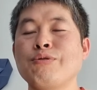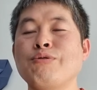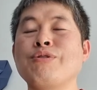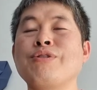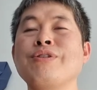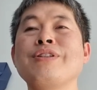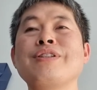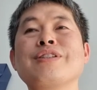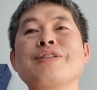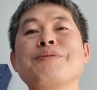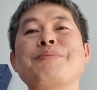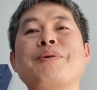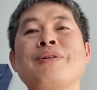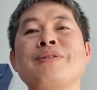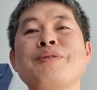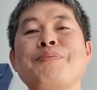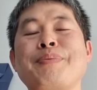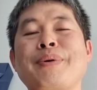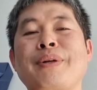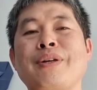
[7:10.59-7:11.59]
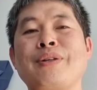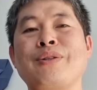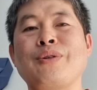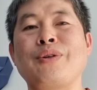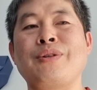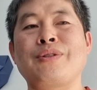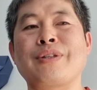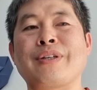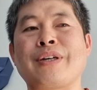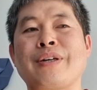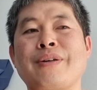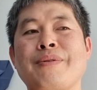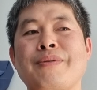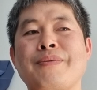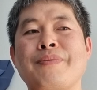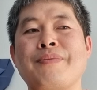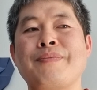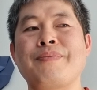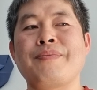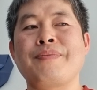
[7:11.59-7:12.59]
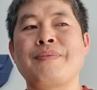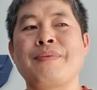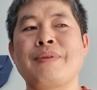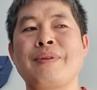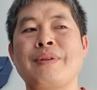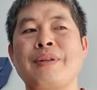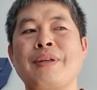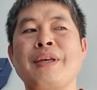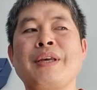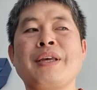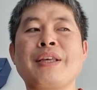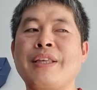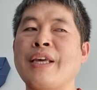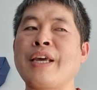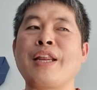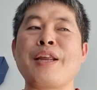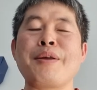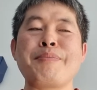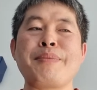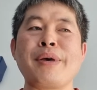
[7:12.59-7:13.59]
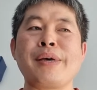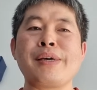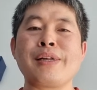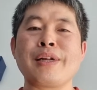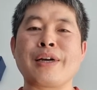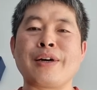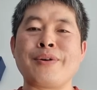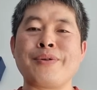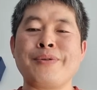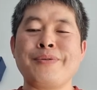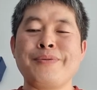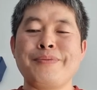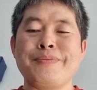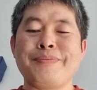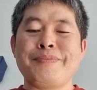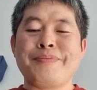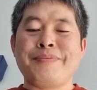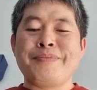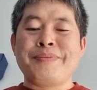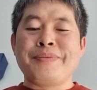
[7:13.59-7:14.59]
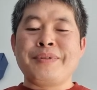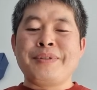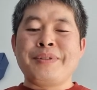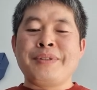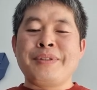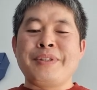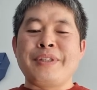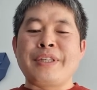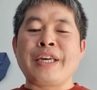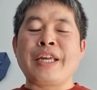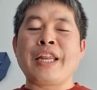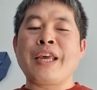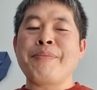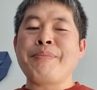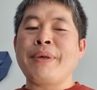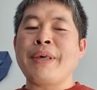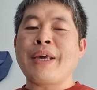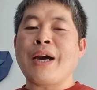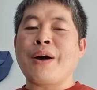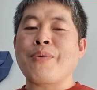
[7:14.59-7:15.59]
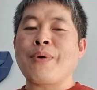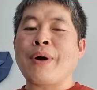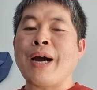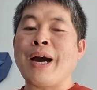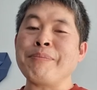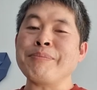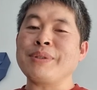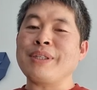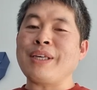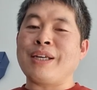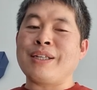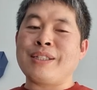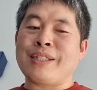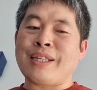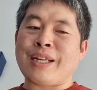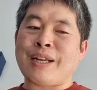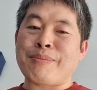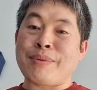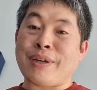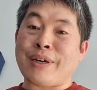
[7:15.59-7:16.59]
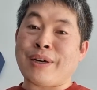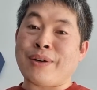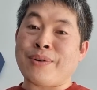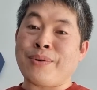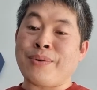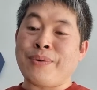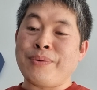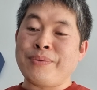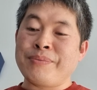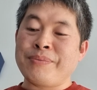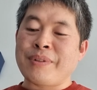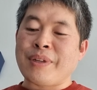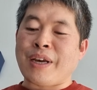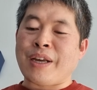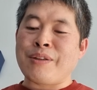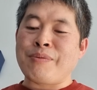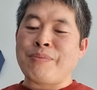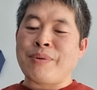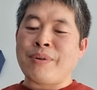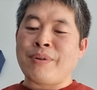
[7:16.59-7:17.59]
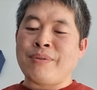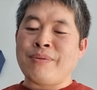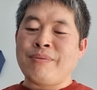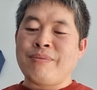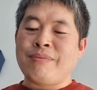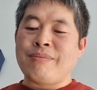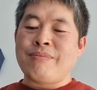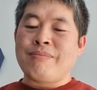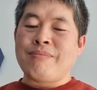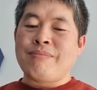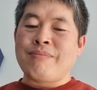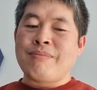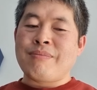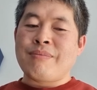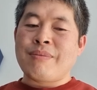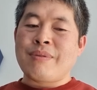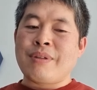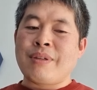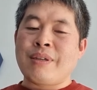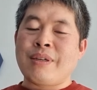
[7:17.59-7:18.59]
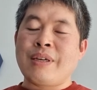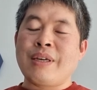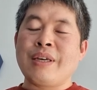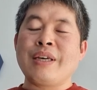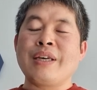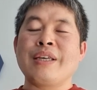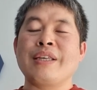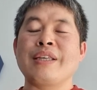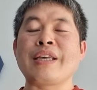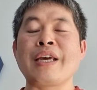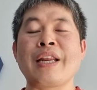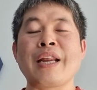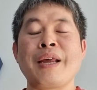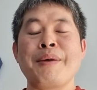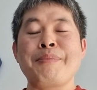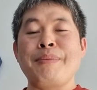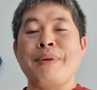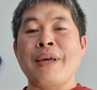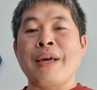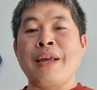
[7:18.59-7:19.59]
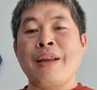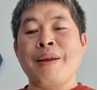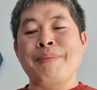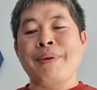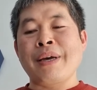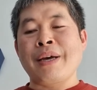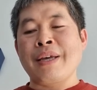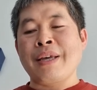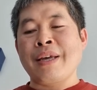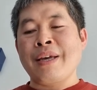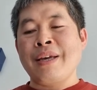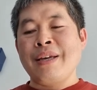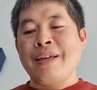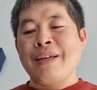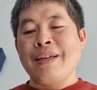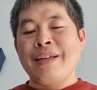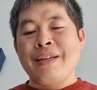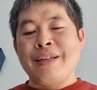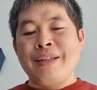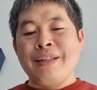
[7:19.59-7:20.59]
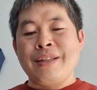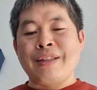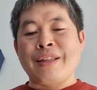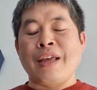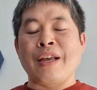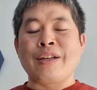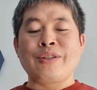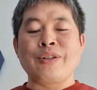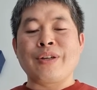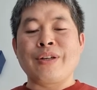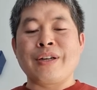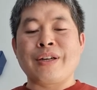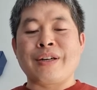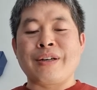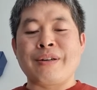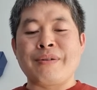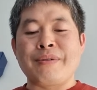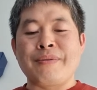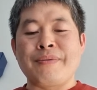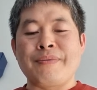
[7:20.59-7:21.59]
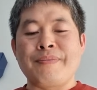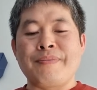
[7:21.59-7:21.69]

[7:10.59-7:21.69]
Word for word: 우리는 지금 어느 편에 서 있을까요? 예레미야일까요? 예레미야와 함께하는 사람일까요? 아니면 예레, 예레미야의 대적일까요?